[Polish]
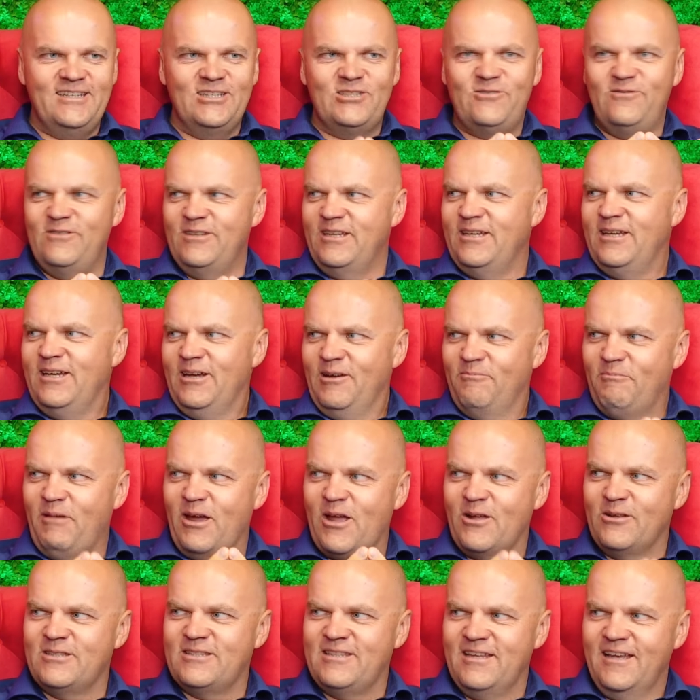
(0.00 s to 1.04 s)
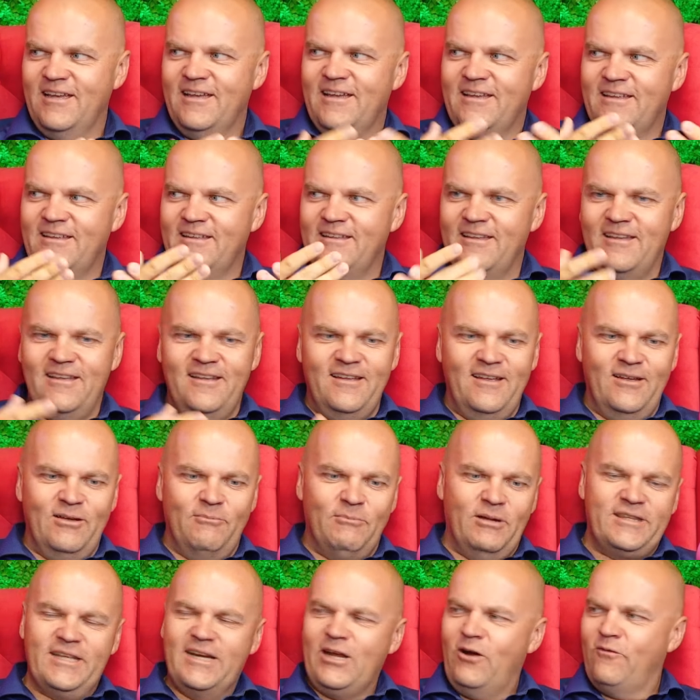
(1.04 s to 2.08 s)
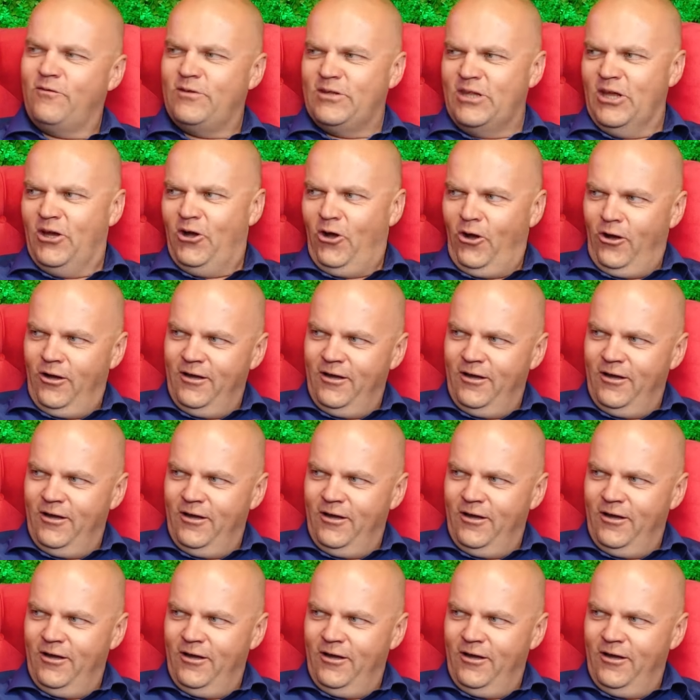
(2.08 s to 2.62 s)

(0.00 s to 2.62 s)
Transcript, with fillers: niż wy, mając e, materiał wideo,